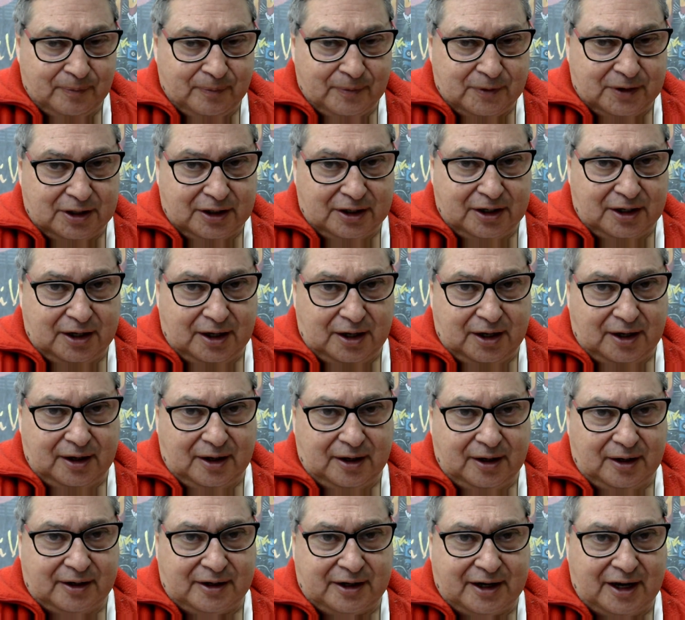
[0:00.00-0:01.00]

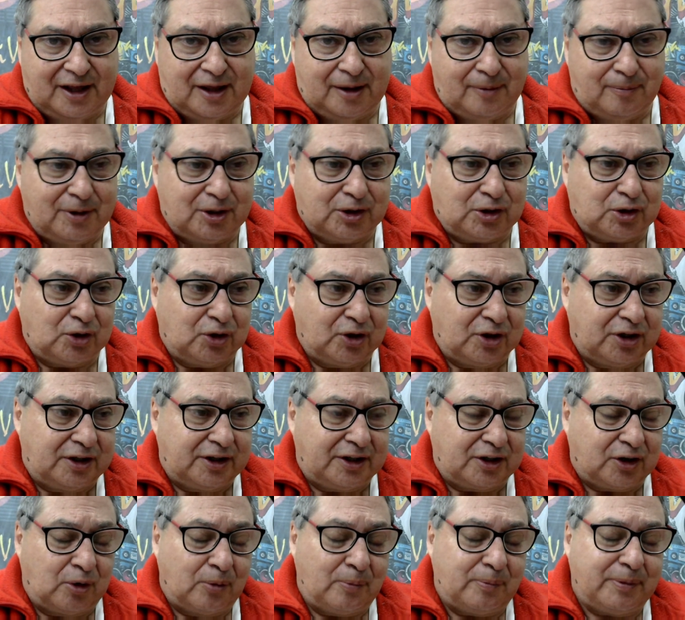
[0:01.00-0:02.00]
eh, cada metro
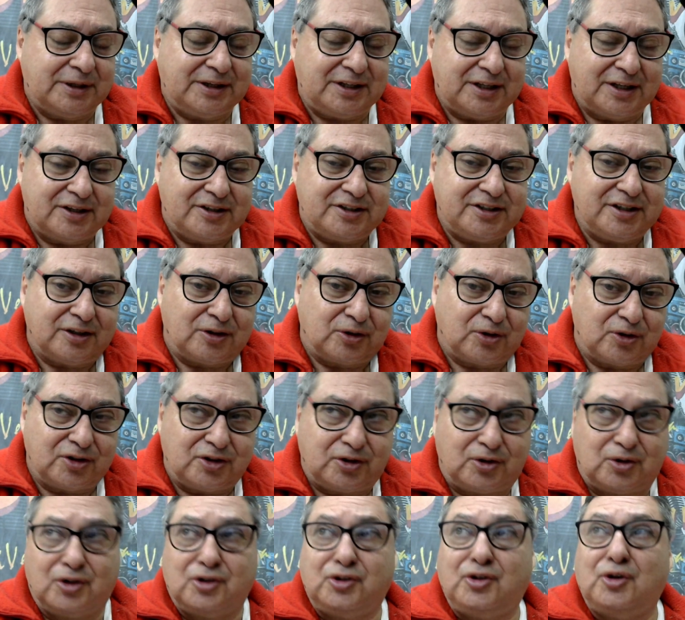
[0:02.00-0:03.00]
de, competencia, entonces
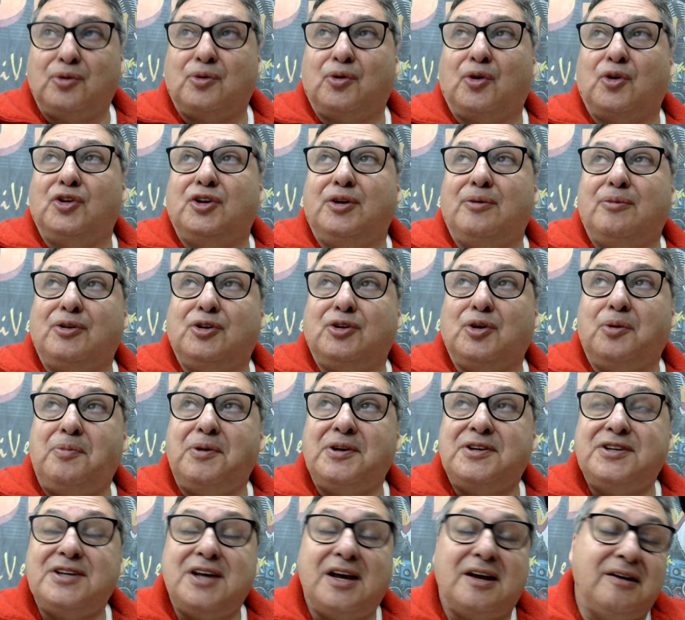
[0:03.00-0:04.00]
todo esto era un condimento
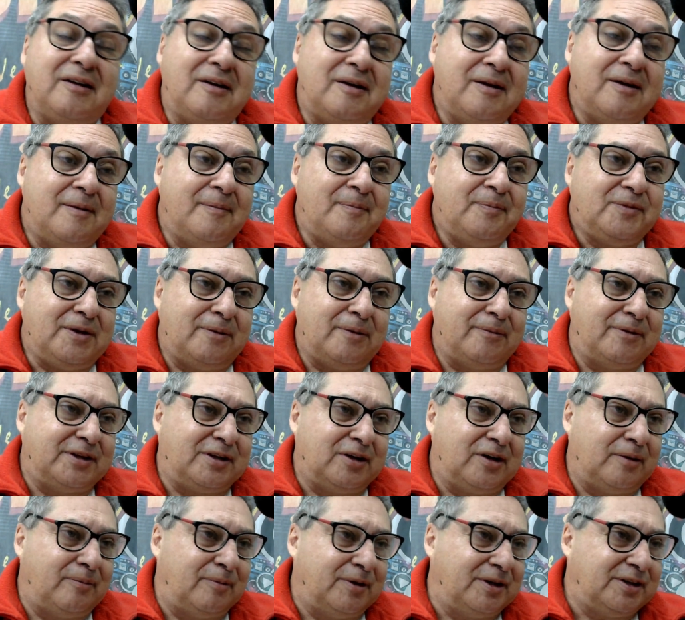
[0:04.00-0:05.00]
especial,
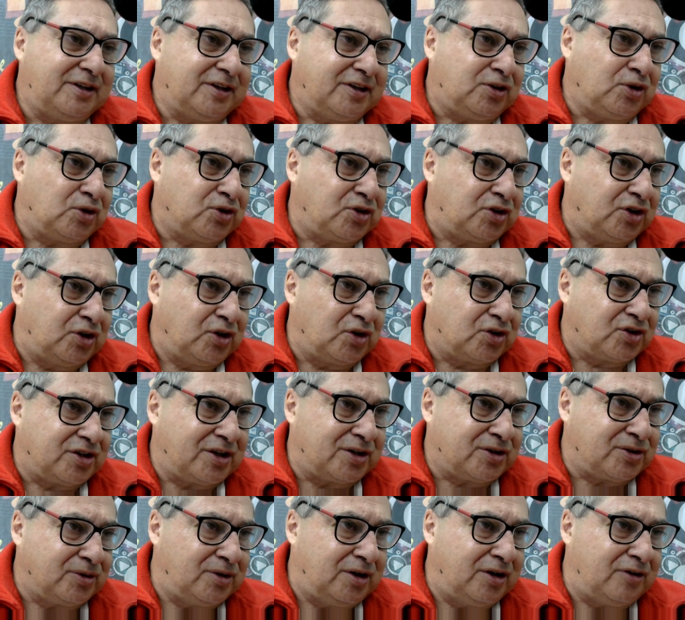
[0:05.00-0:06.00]
lamentablemente esto se dio ya
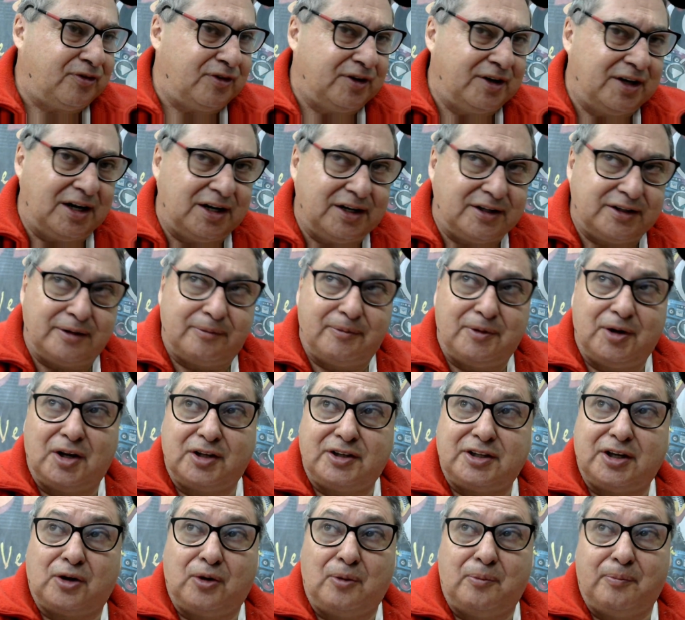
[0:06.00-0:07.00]
sobre el final y terminó
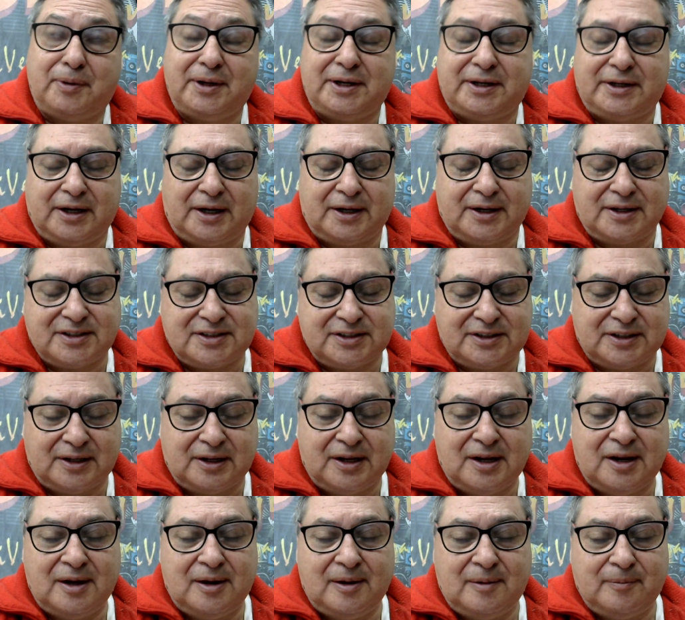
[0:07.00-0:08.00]
hasta con pescar, así que
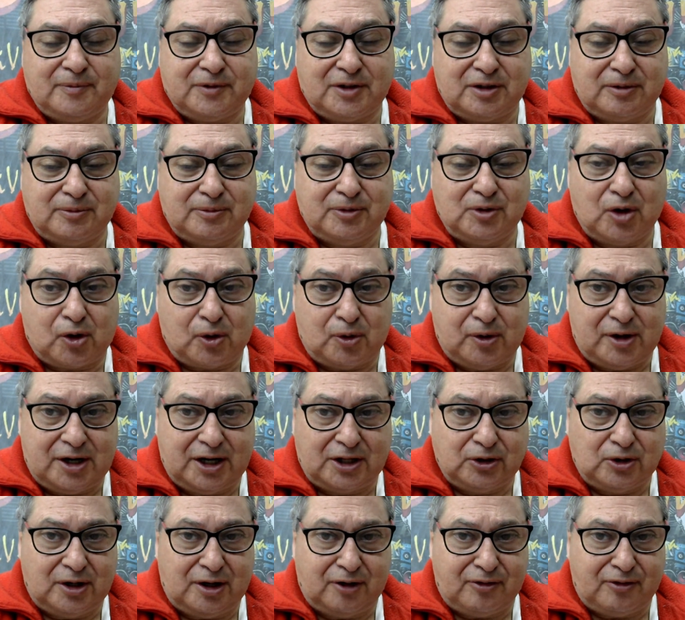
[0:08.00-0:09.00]
terminó
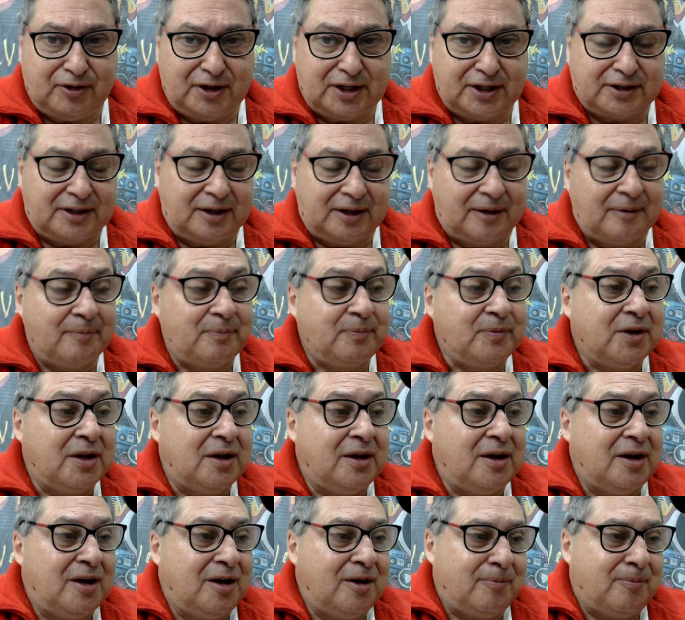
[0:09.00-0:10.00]
arruinando la fiesta.
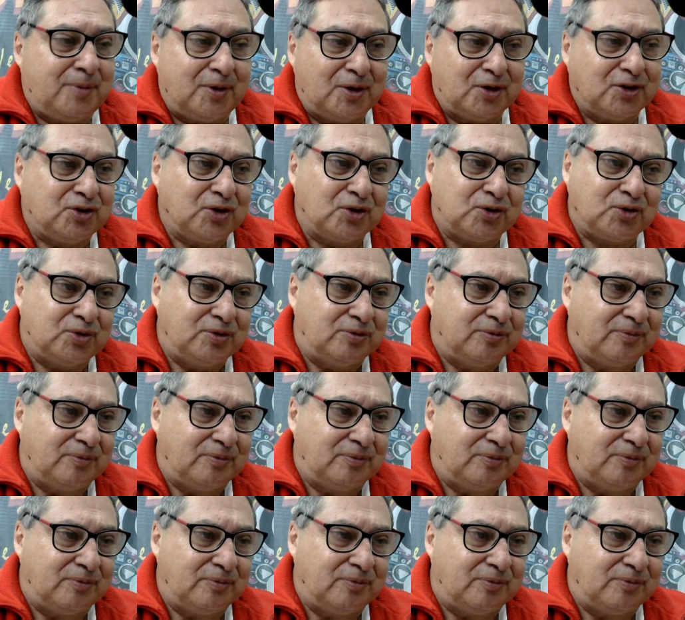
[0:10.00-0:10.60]
Pero eso es